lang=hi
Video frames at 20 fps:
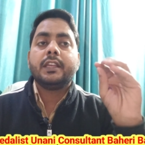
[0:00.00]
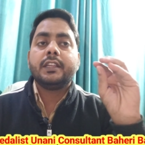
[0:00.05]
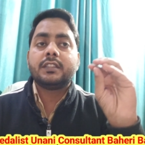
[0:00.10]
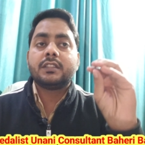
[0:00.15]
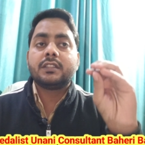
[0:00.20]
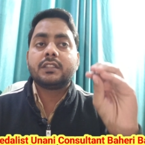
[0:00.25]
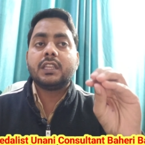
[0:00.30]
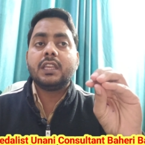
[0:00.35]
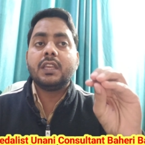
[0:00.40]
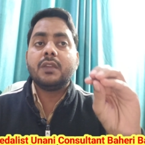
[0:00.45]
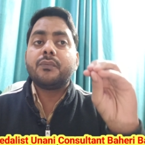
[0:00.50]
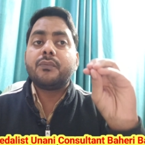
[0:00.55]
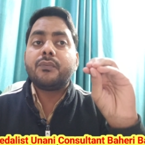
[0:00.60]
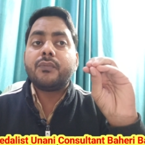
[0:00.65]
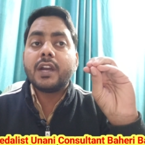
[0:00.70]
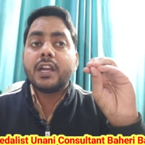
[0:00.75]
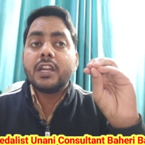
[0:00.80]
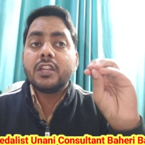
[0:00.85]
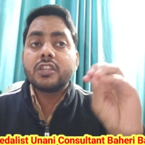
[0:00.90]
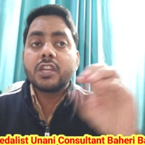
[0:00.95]
इसके
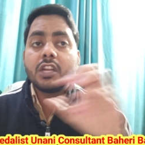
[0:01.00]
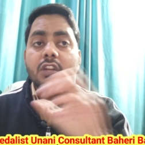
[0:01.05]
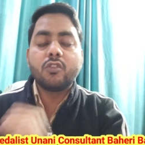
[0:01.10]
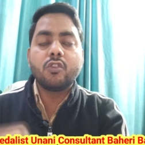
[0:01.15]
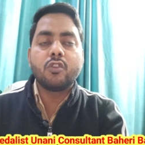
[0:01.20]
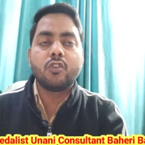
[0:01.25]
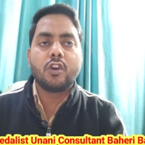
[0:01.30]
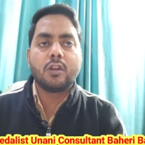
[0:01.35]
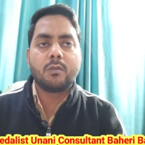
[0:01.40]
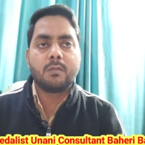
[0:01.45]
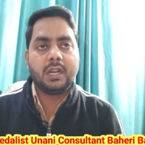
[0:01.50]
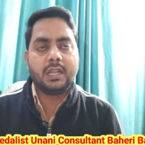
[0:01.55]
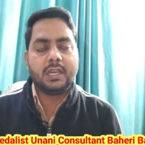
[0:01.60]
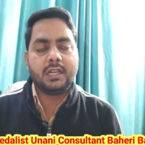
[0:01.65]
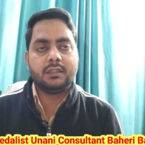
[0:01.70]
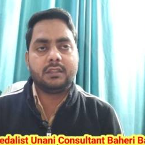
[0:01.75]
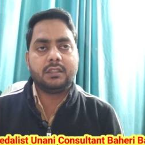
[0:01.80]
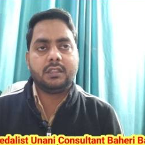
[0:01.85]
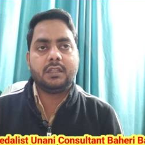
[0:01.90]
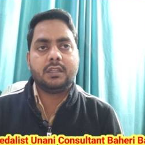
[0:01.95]
फंक्शन को नॉर्मल
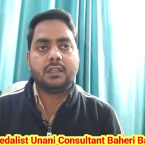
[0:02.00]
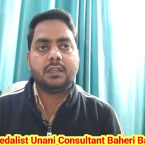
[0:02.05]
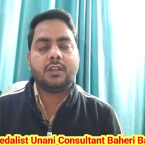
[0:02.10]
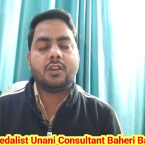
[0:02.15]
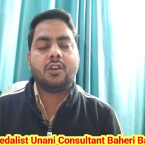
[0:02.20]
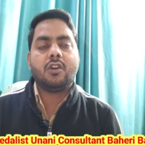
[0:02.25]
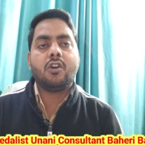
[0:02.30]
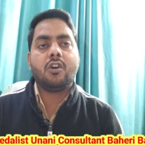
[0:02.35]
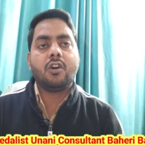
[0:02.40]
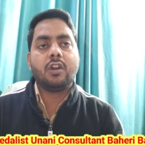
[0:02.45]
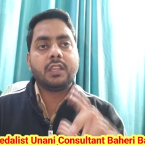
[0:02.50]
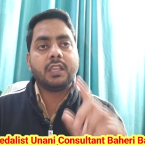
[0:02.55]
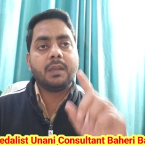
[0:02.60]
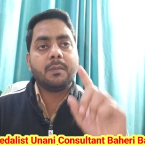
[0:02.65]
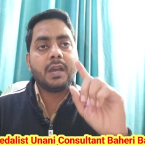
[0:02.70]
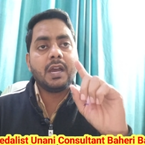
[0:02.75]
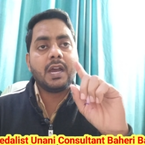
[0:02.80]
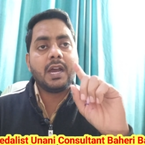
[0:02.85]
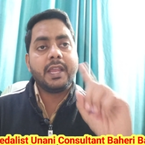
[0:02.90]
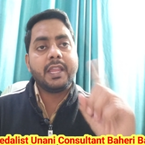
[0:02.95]
करती है और
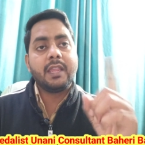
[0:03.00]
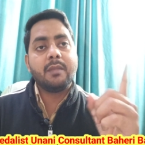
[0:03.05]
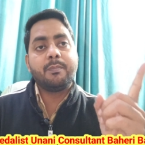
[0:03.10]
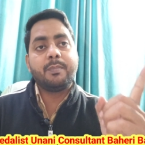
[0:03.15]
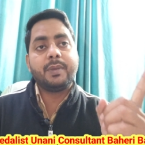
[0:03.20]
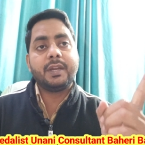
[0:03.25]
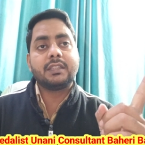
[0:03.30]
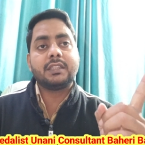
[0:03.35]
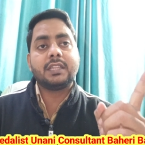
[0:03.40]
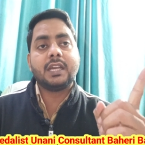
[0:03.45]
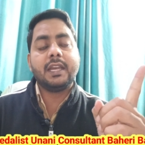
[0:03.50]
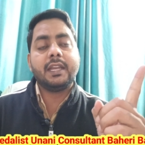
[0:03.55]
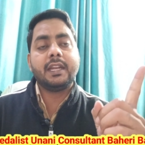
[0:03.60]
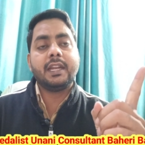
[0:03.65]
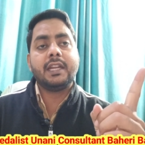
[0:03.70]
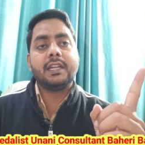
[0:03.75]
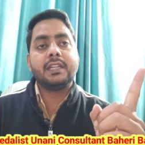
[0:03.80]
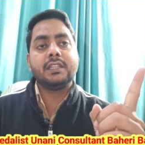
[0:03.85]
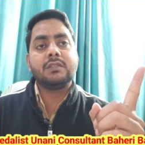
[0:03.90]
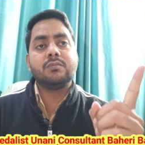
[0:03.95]
जब हाइपर
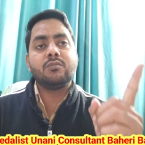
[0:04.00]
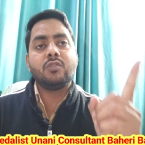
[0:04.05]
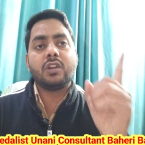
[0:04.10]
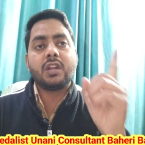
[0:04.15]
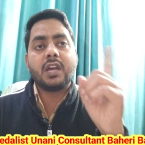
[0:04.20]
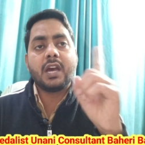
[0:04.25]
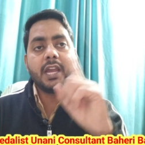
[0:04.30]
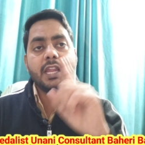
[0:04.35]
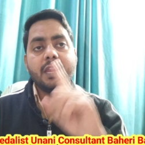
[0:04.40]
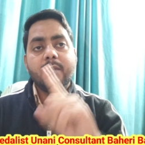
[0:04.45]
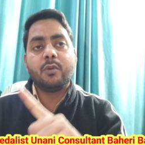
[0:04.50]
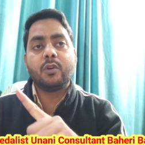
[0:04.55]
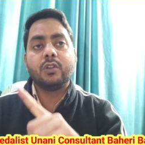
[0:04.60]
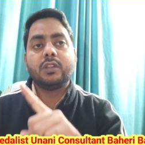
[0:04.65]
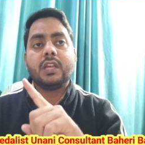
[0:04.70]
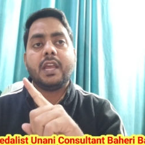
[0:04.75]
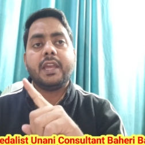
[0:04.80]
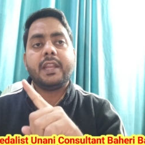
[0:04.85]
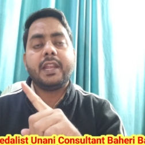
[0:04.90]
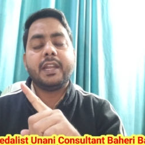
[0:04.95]
थायराइडिज्म और
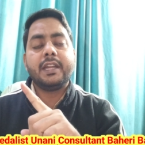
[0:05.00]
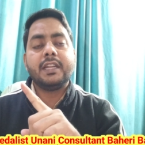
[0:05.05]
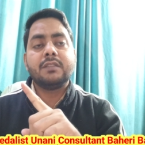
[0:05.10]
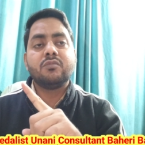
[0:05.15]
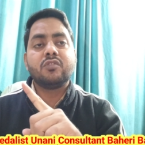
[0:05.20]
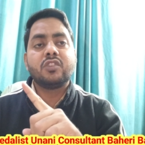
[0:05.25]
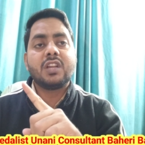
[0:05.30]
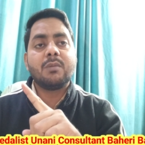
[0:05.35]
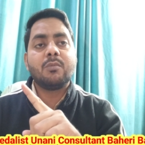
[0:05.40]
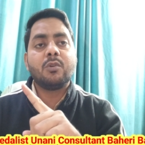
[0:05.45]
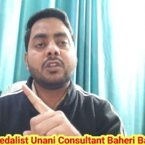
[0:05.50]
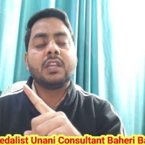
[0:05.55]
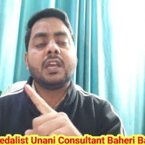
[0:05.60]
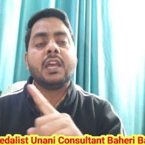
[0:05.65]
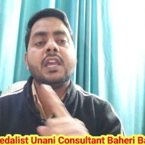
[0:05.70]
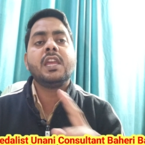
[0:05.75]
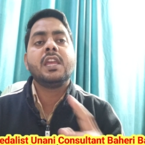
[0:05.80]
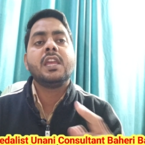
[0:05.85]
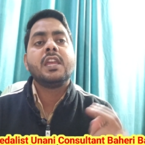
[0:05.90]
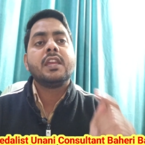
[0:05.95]
हाइपोथायराइडिज्म कब
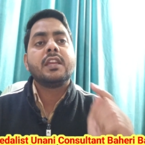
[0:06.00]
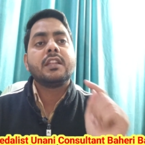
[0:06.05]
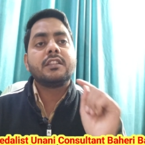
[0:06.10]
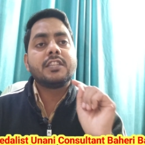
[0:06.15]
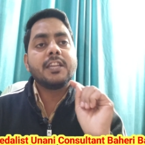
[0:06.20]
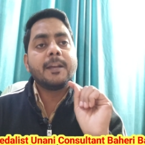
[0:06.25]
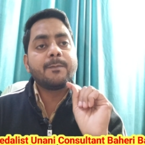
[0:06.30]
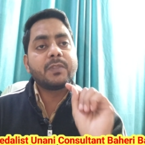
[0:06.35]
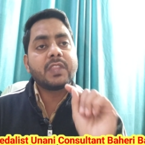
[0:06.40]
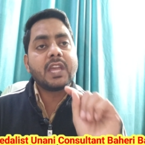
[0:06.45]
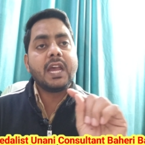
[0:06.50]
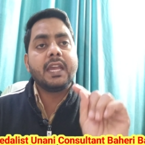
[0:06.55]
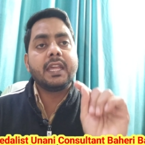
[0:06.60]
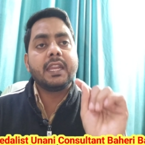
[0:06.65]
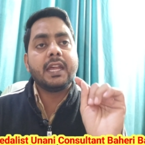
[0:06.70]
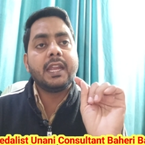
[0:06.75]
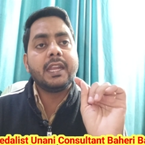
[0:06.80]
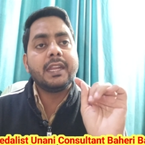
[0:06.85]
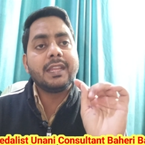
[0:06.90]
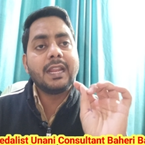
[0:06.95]
होता है जब
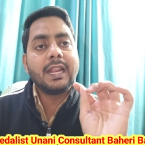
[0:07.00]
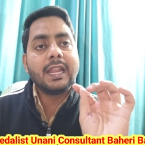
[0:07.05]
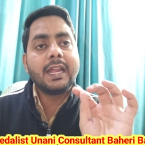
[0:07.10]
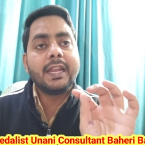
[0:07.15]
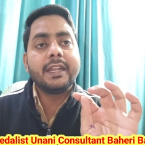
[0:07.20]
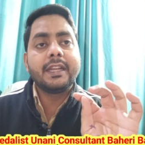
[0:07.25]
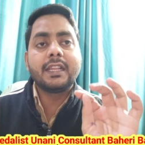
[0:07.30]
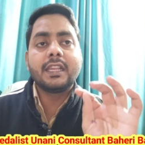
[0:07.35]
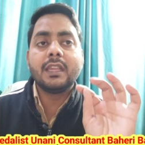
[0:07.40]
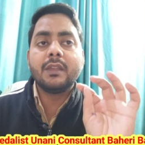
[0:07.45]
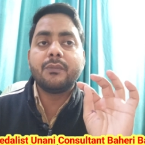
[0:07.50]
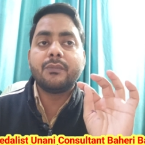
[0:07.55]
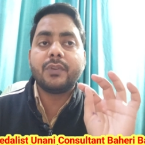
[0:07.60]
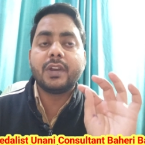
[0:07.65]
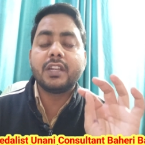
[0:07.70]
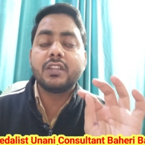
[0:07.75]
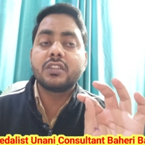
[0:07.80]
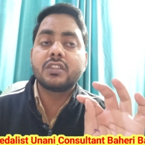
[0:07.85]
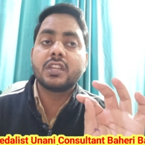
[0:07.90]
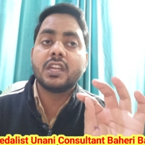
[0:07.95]
थायराइड ग्लैंड के
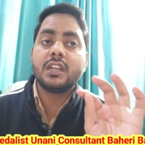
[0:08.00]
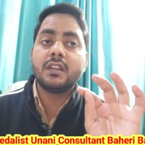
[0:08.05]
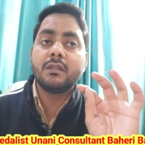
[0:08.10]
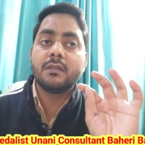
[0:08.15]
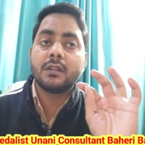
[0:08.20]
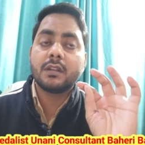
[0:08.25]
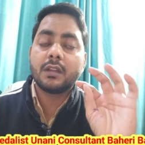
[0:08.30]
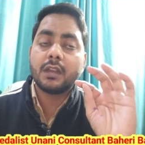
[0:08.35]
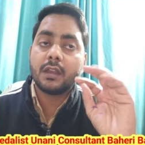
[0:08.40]
फंक्शन